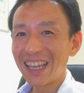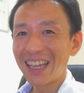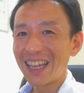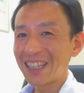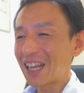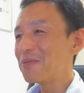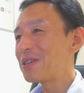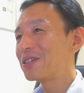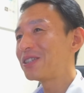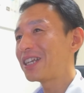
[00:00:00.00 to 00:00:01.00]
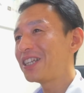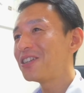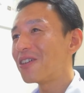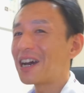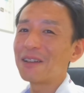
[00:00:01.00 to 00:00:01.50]
えタイミング的
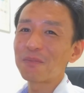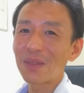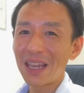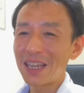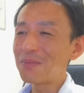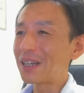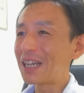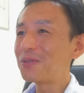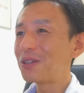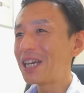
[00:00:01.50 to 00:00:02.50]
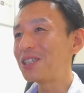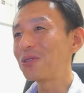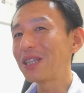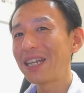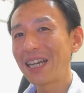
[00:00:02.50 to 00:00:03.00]
には、え今何もない
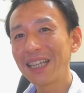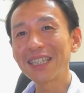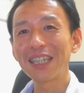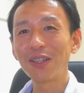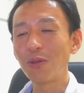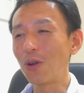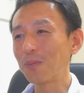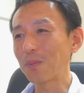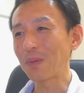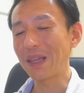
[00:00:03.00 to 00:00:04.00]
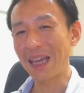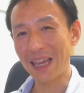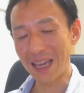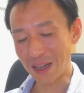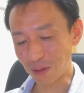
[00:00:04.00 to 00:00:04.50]
状態なんですけども、
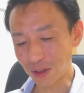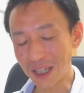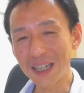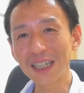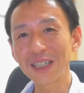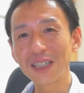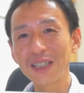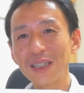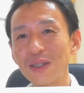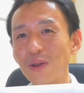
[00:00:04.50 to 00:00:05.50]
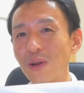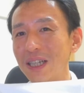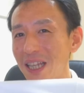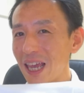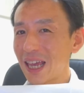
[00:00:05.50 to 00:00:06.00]
えこの T シャツを
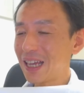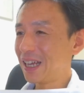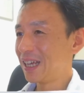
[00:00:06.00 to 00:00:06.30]
着て、